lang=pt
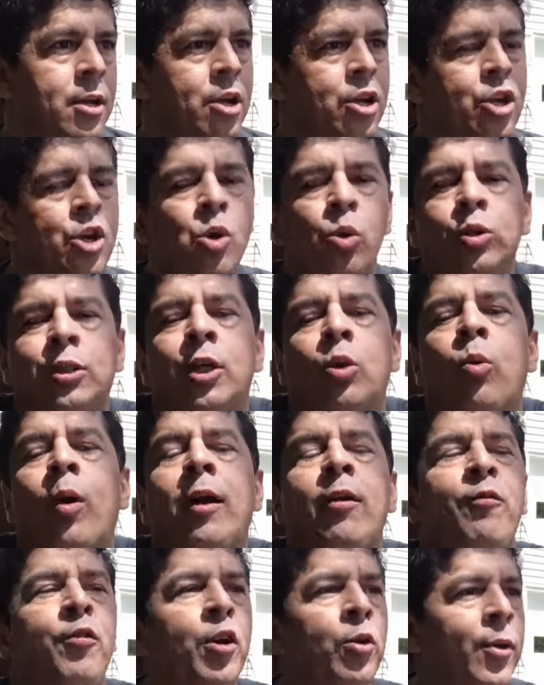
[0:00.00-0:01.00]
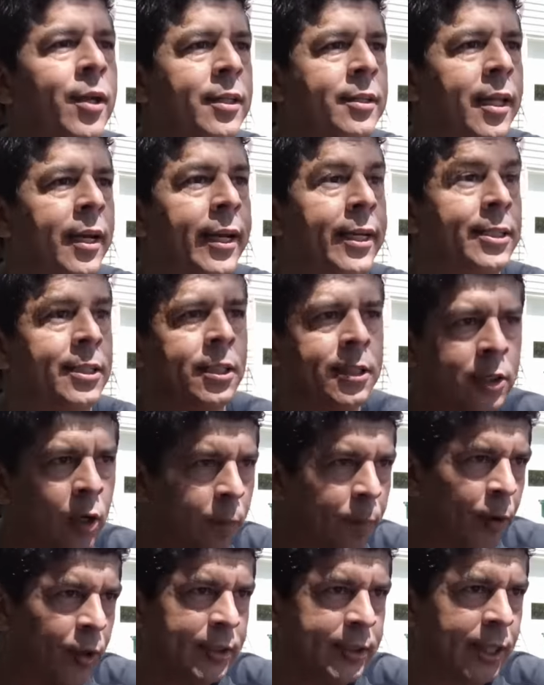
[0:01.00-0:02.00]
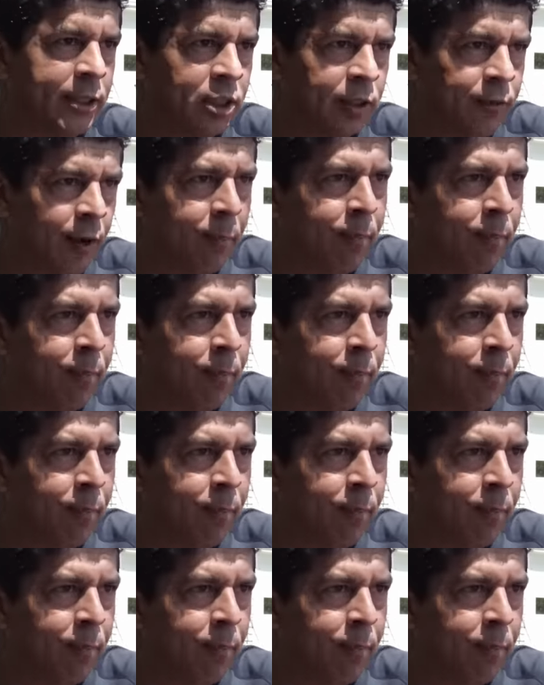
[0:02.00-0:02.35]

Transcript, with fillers: eu se qualifico em 3. Se seu processo estiver